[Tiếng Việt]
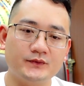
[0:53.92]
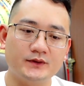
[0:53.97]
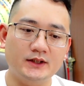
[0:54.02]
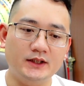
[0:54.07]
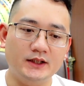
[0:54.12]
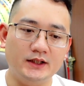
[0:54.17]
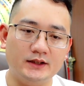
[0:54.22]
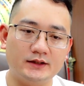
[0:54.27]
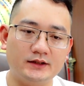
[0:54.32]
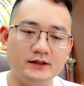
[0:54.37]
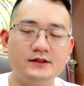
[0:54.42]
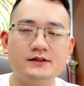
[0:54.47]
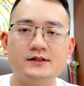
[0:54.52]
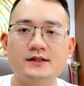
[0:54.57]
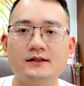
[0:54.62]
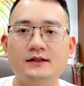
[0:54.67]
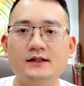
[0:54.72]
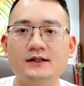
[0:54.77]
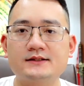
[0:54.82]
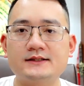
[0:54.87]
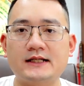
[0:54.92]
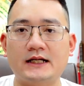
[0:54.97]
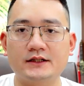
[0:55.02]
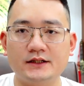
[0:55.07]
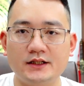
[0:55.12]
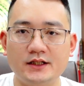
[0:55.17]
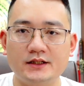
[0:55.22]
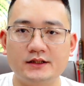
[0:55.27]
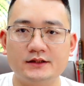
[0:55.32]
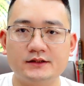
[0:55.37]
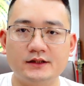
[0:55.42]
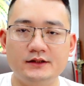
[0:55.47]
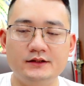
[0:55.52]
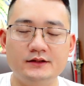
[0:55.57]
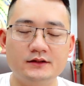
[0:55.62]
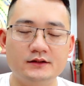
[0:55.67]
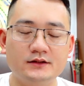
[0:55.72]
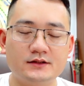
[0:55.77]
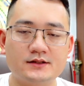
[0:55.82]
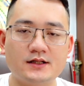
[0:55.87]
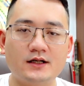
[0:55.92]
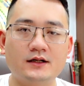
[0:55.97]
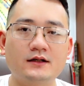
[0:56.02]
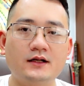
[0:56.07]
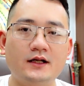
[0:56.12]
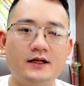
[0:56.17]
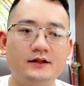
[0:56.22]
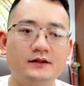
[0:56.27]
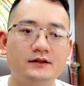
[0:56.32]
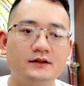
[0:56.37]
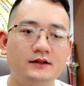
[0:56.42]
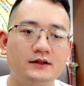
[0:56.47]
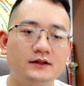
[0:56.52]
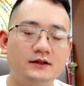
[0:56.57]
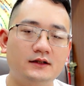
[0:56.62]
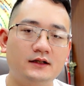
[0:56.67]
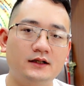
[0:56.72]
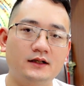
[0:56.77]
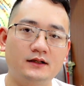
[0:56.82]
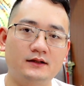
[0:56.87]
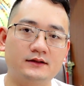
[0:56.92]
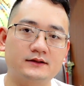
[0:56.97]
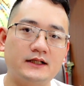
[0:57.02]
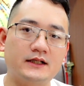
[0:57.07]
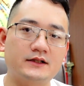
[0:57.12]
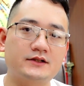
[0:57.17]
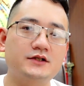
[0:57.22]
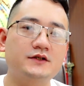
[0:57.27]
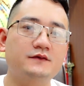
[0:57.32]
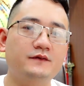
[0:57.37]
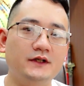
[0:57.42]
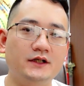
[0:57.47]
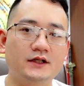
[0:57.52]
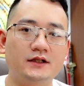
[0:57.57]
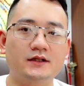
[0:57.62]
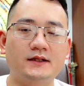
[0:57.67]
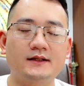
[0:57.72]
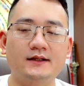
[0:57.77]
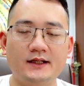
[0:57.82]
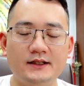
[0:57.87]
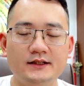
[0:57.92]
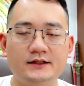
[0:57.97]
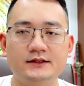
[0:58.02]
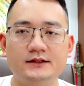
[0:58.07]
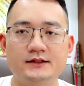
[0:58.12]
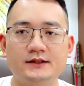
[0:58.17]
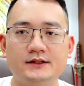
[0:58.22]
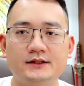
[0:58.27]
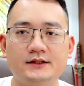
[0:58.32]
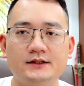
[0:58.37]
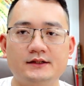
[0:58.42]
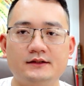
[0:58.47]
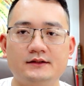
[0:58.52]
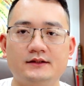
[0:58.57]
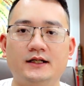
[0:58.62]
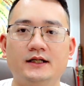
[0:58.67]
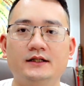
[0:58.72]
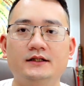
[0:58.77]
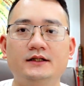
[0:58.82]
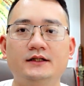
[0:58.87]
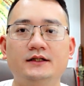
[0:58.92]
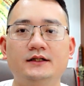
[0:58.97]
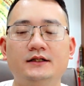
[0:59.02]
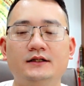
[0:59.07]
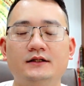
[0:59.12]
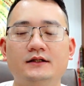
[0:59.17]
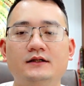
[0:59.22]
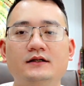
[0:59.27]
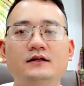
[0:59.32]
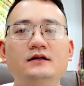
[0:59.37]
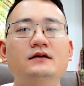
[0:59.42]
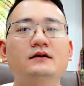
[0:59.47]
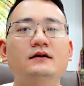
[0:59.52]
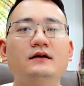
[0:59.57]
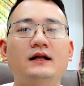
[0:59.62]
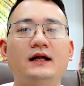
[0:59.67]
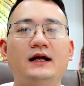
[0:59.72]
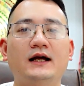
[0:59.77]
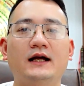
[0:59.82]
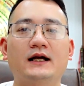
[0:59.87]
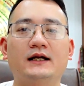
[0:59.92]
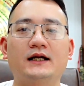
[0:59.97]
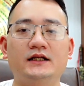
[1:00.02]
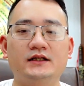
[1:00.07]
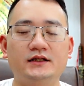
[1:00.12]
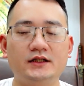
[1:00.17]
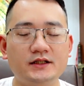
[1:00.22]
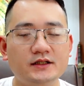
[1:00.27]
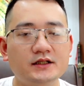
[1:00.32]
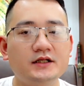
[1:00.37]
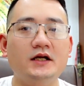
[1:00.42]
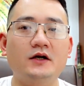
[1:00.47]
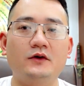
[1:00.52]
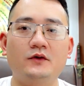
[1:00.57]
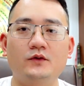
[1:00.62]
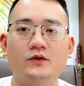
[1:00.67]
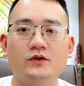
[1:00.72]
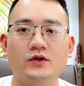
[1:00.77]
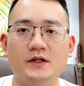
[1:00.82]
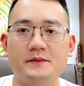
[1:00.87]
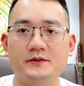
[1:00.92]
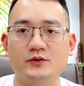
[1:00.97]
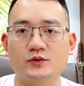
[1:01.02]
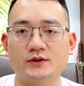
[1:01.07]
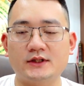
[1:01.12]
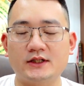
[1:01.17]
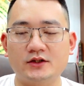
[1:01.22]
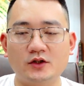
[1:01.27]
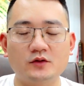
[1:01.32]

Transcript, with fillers: để kính dâng lên gia tiên kính dâng lên uh, các chư vị thần linh đấy thì hương là cái tín hiệu để chúng ta